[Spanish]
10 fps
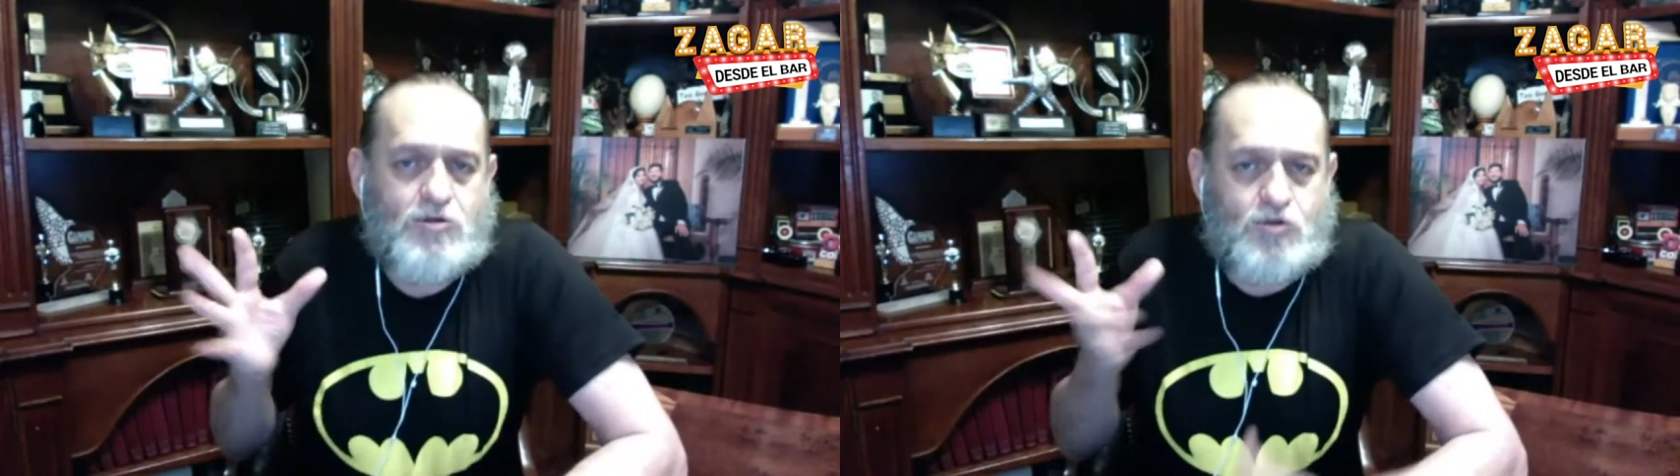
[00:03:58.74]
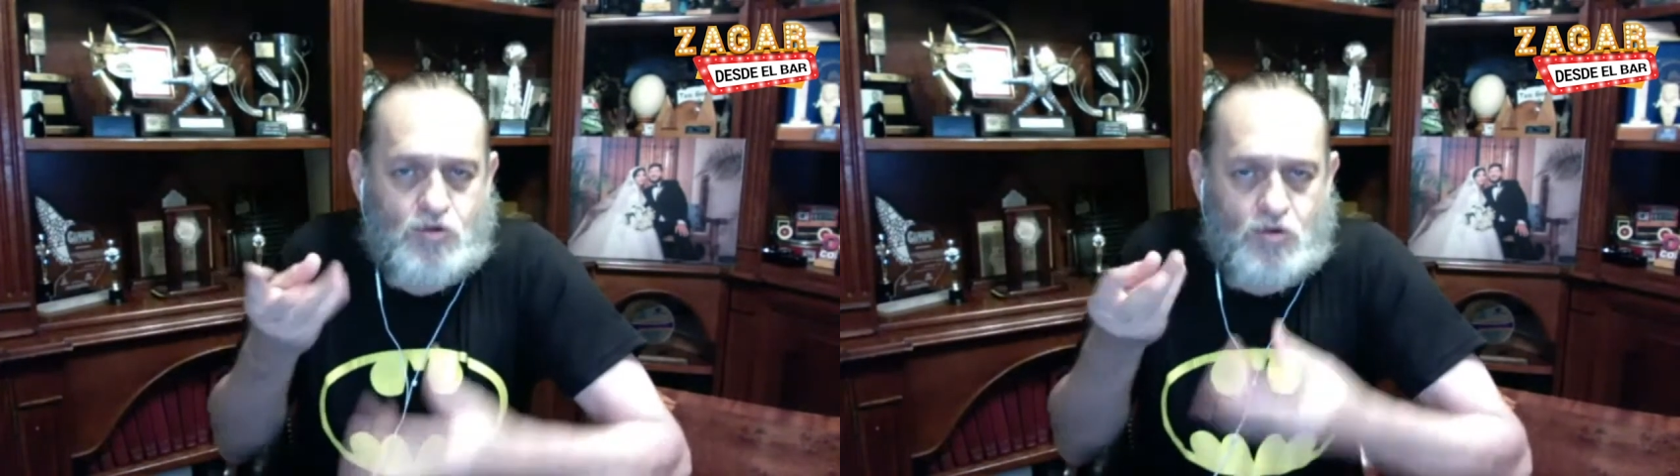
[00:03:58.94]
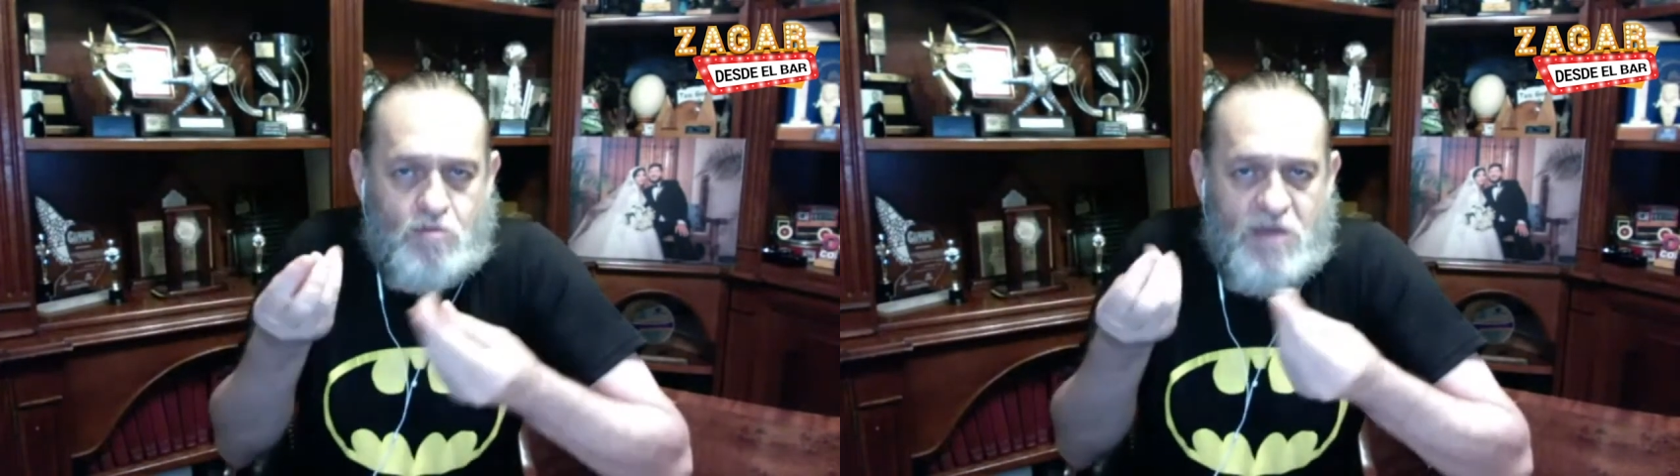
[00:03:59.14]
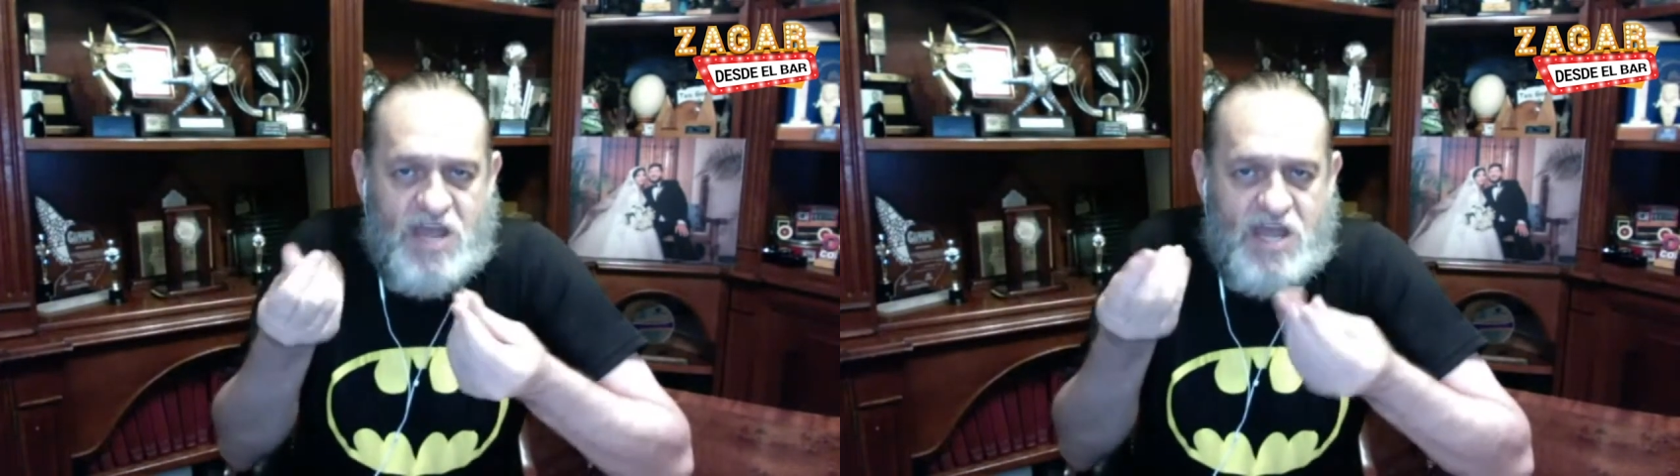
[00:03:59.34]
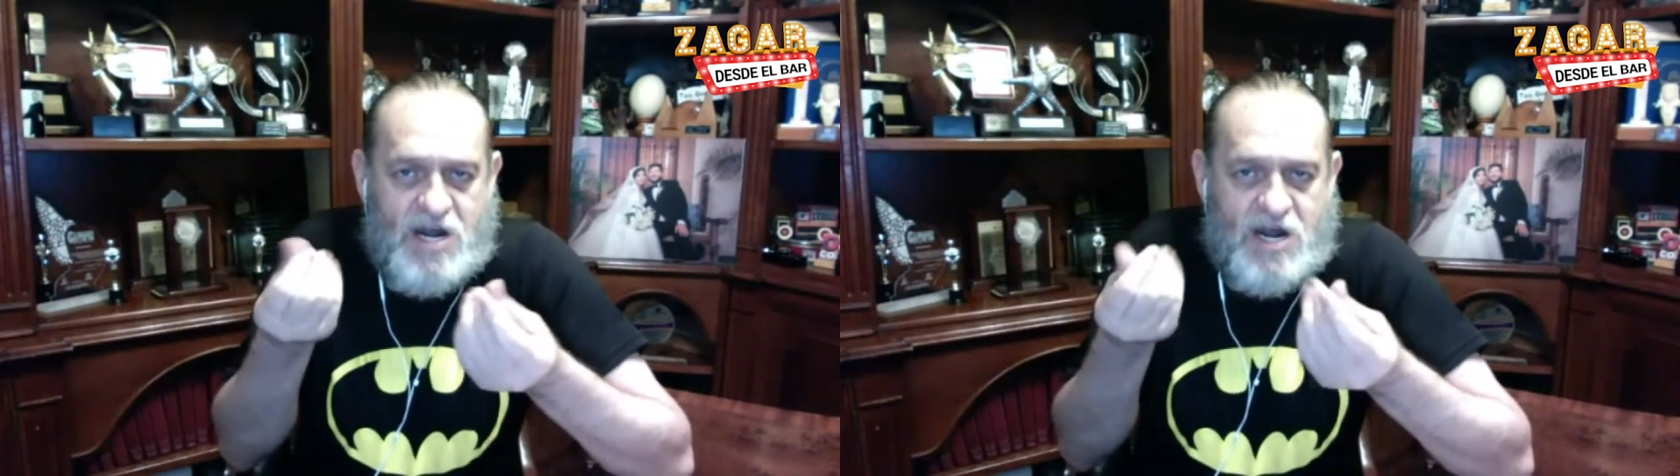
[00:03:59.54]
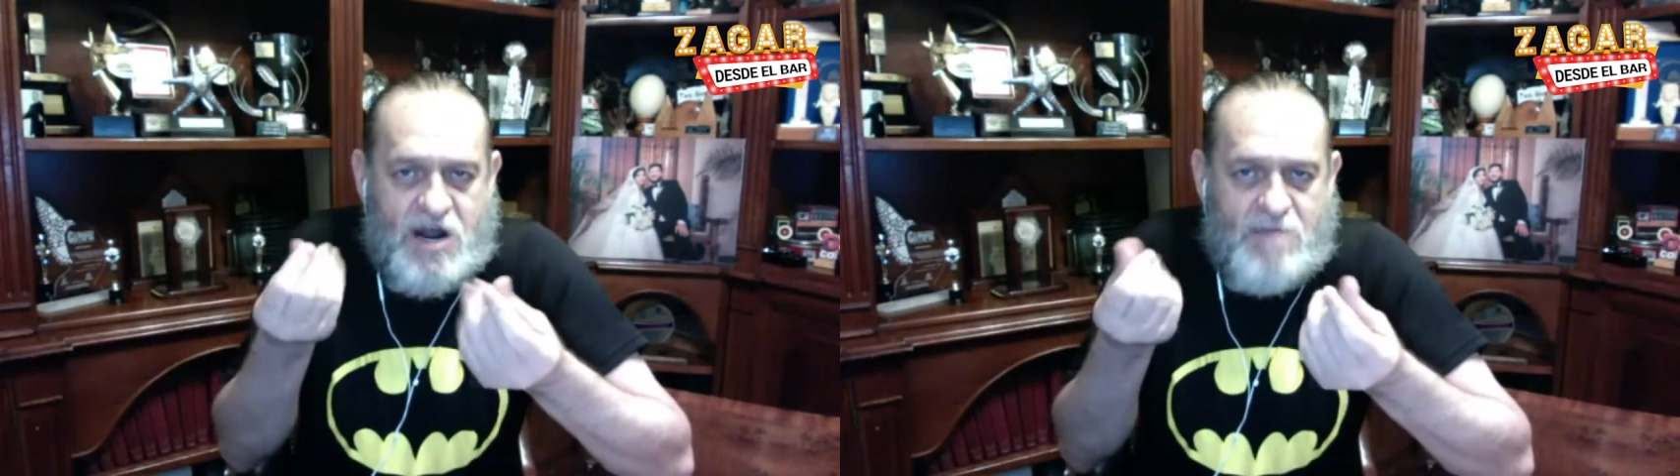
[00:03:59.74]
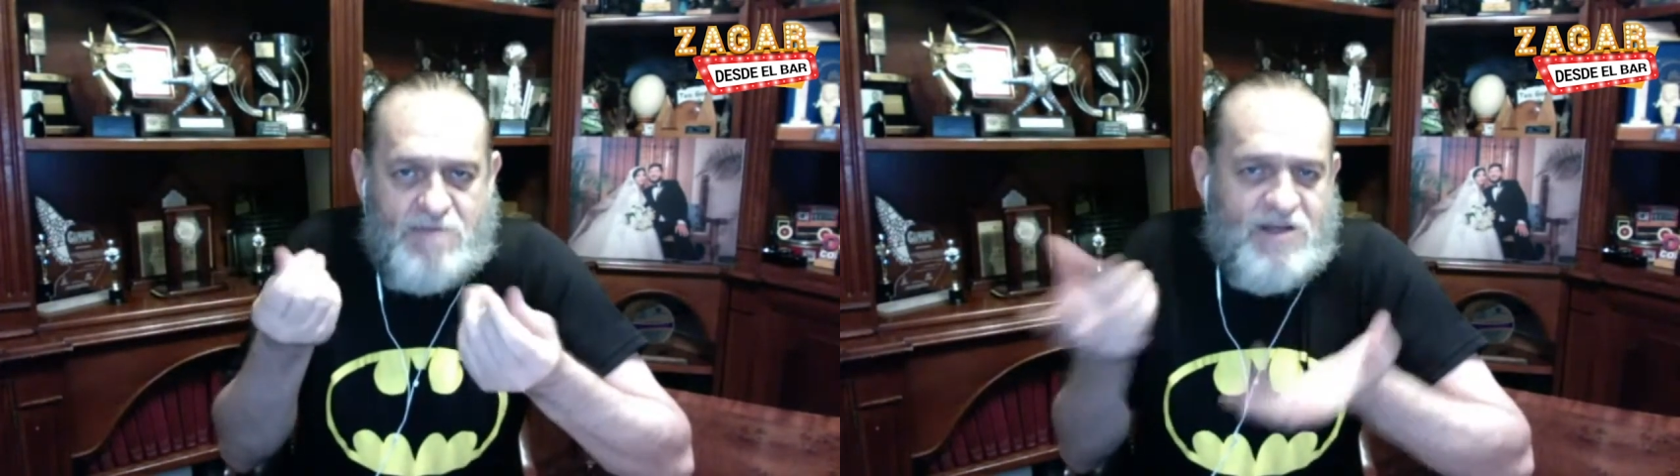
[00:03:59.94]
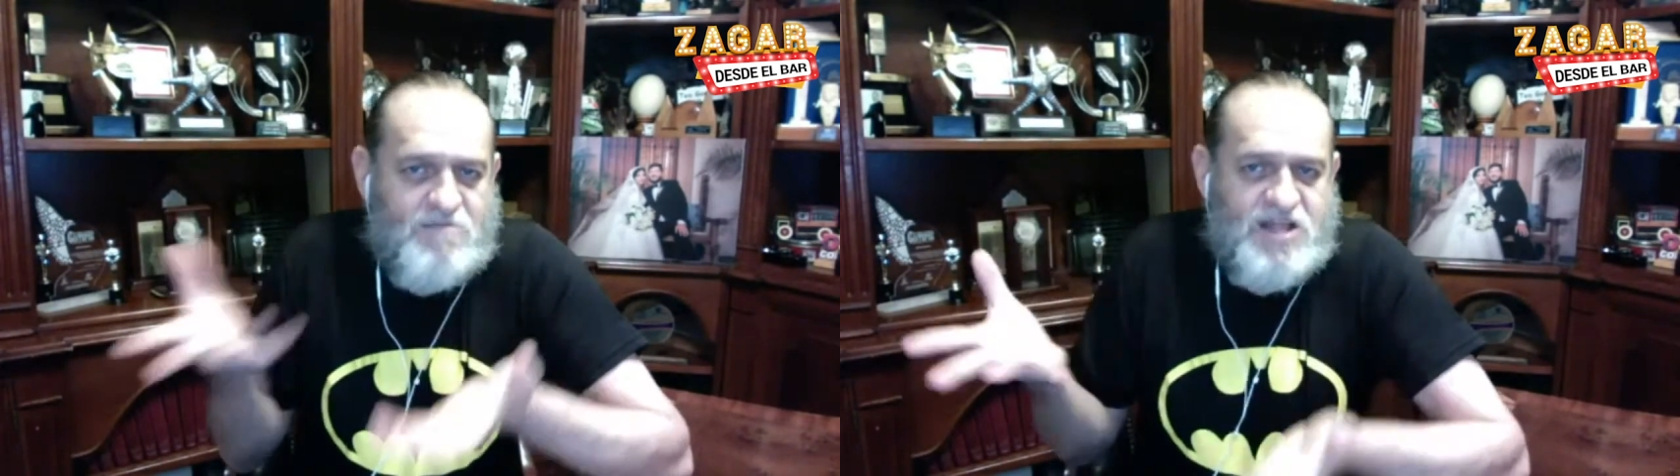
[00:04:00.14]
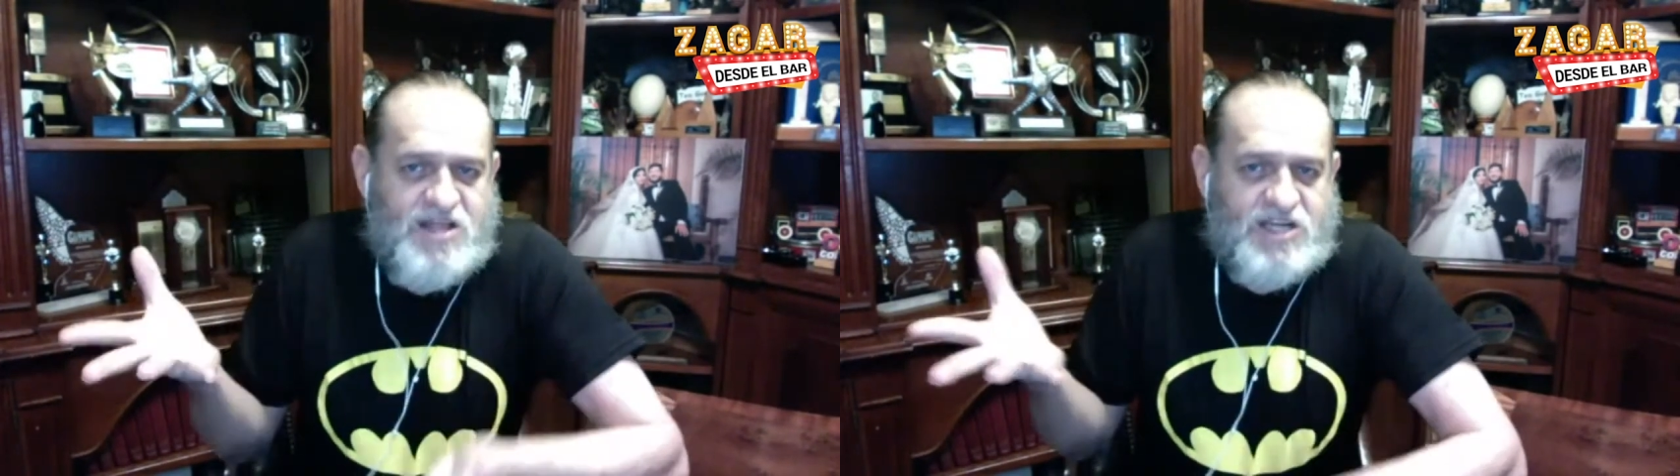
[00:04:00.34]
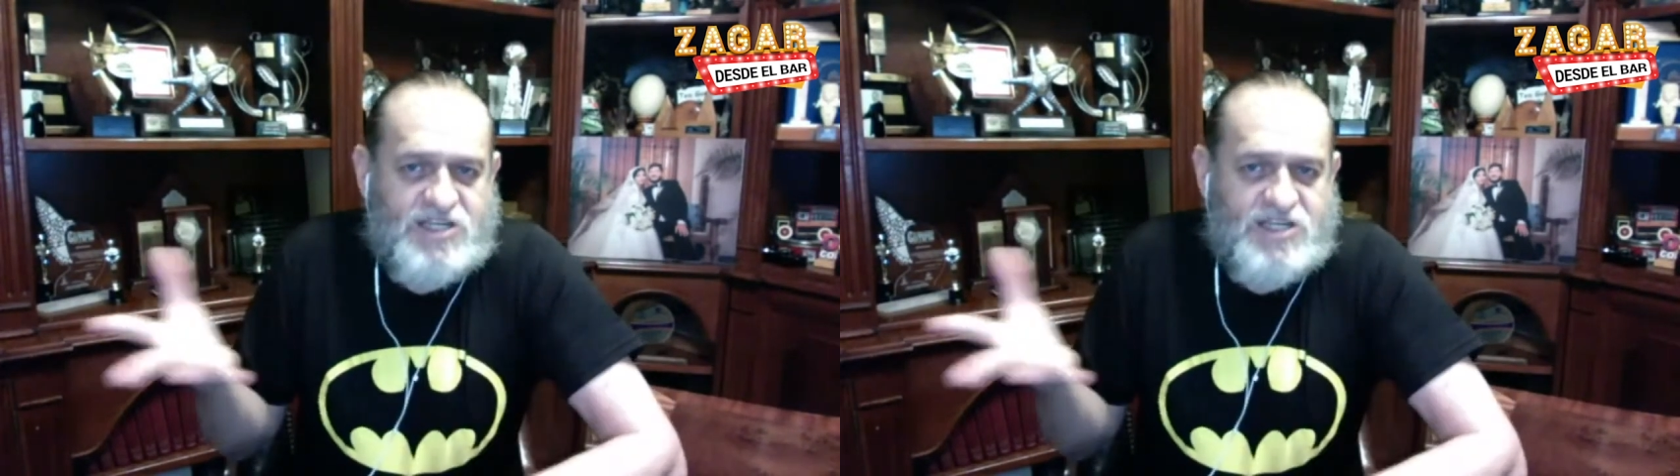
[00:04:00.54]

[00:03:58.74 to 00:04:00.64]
sumé rápidamente